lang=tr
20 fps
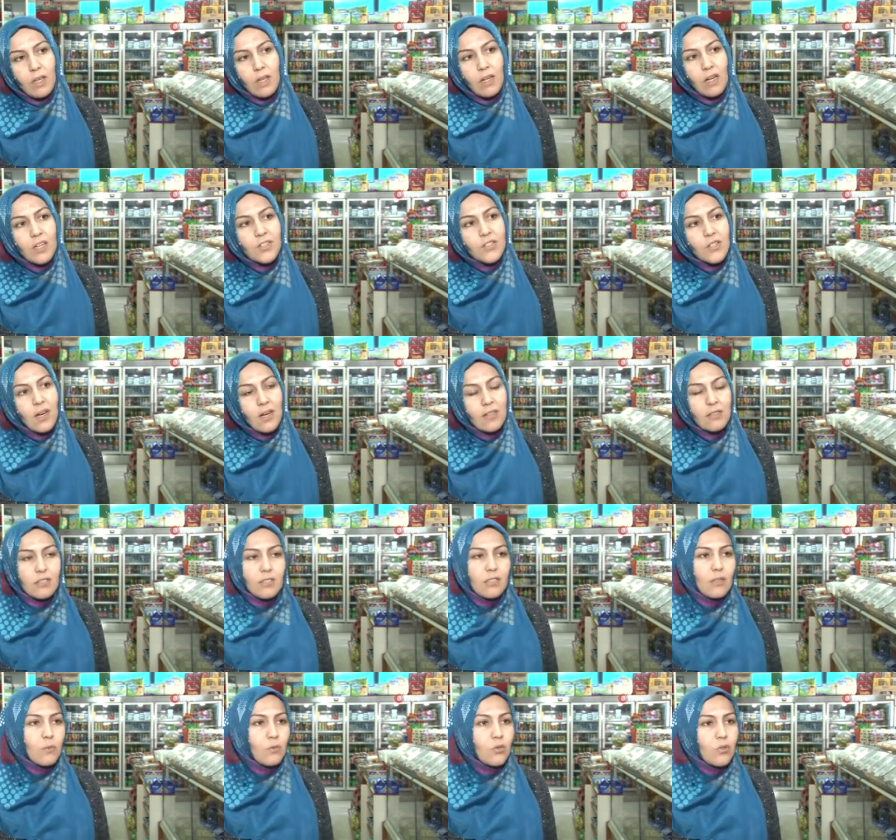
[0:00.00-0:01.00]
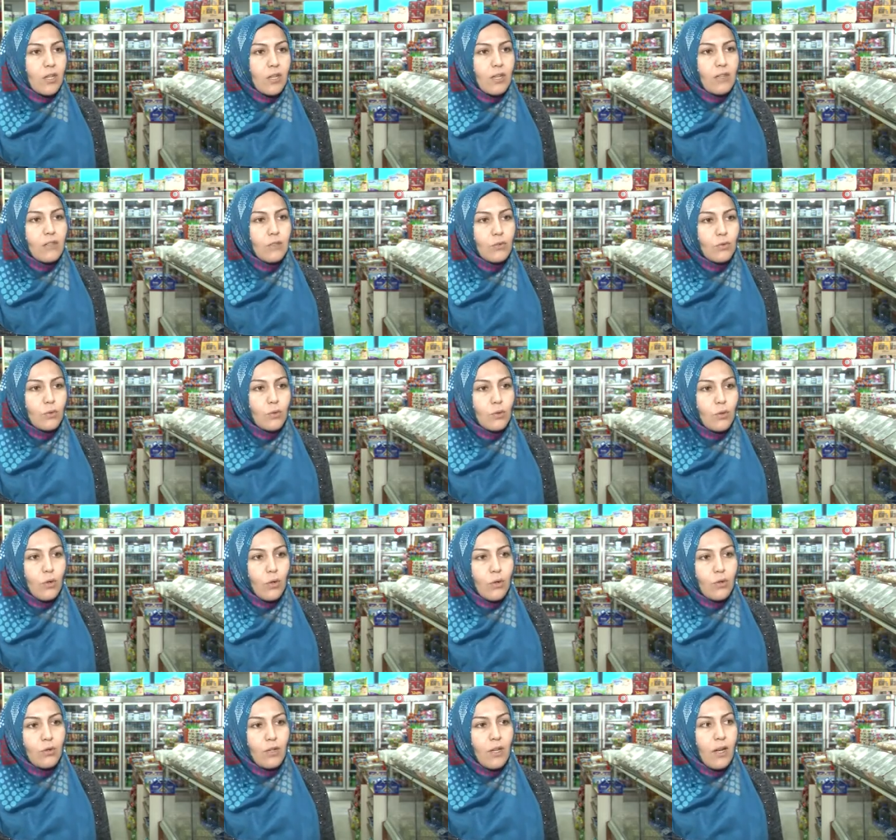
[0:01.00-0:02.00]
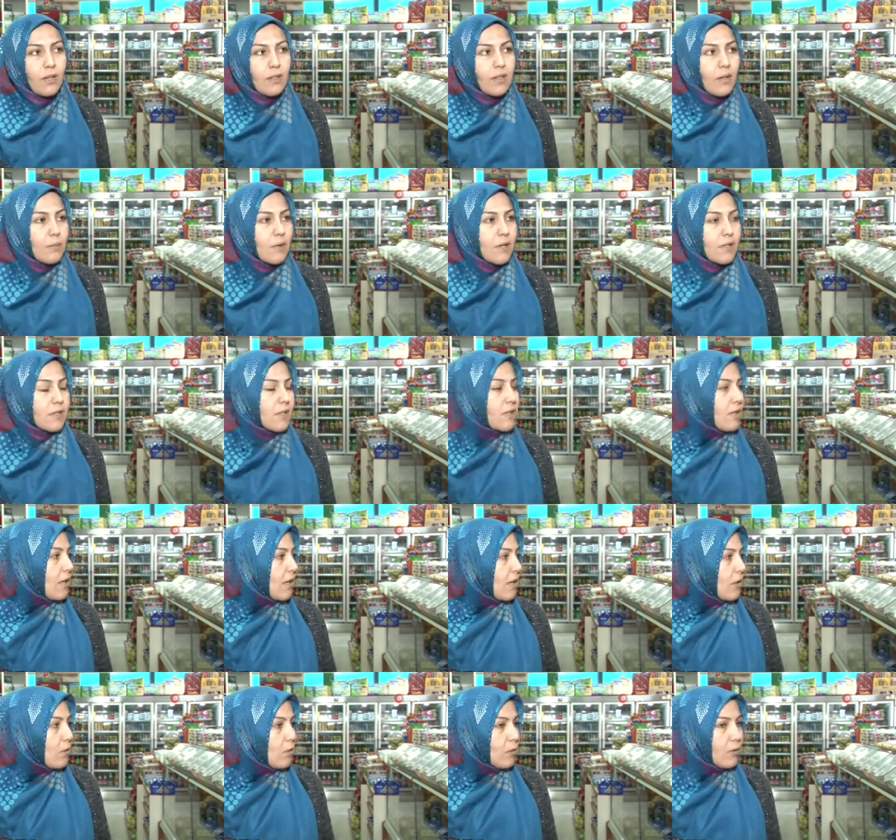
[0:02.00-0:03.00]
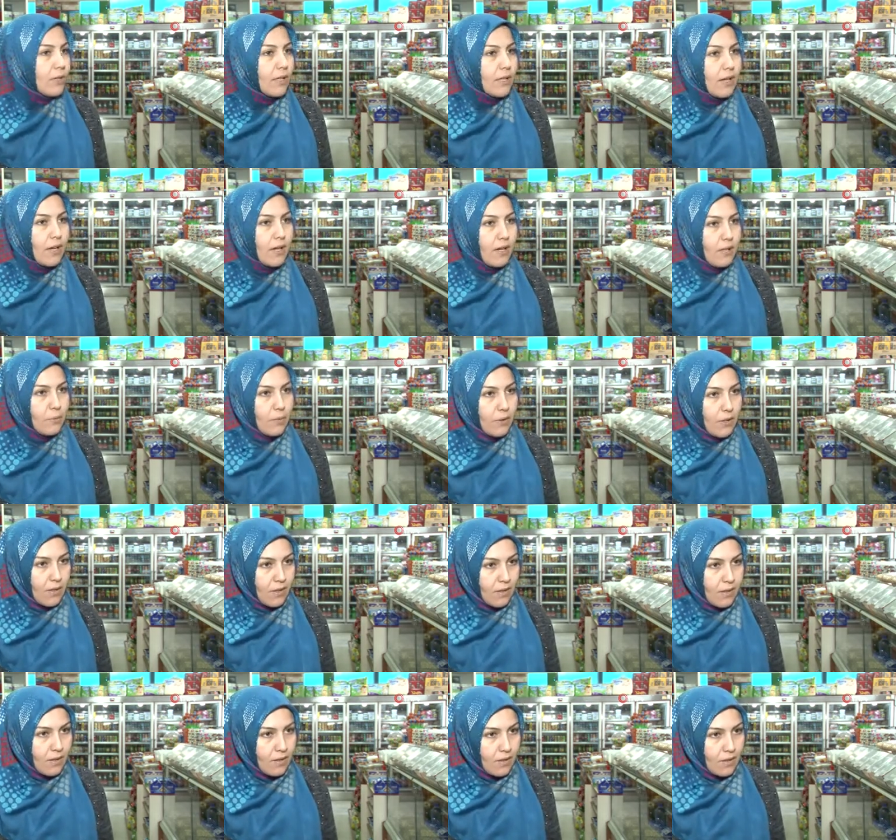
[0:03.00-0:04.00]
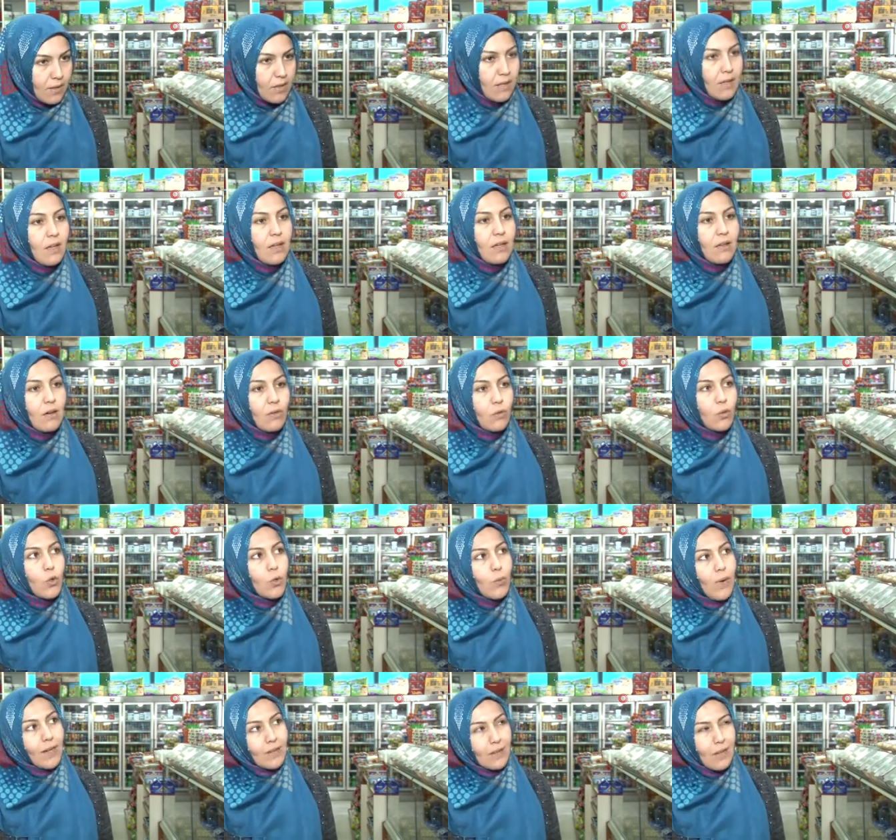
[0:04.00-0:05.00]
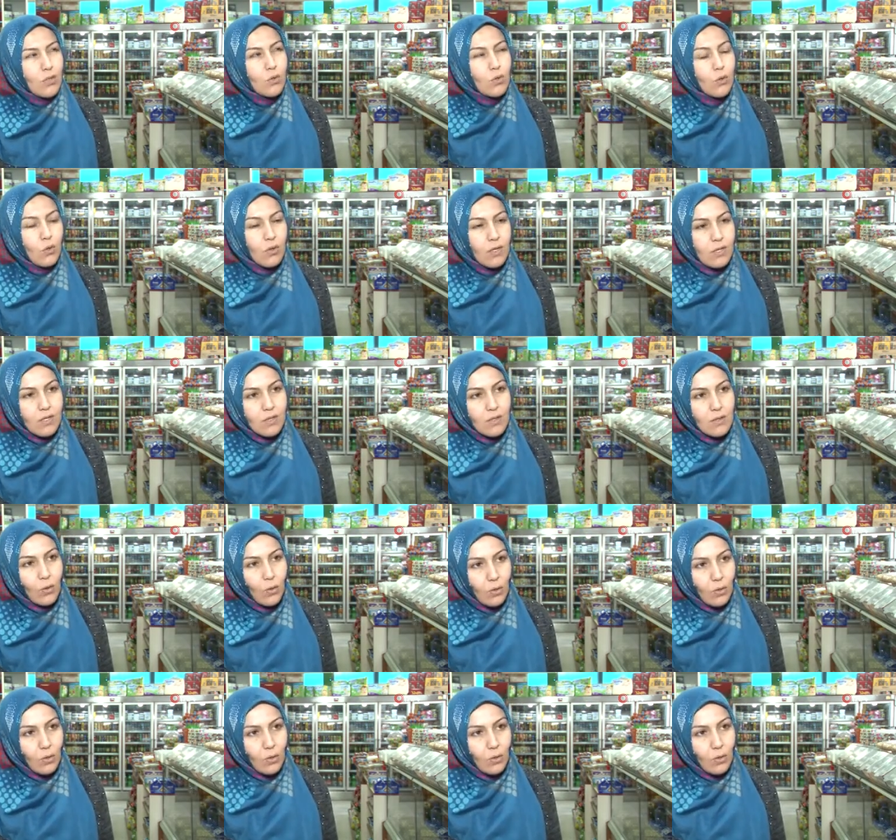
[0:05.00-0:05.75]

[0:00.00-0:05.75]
Kaç aydır da bu şekilde duruyor. Nereden baksan Eylül'de galiba Kurbandan sonrasında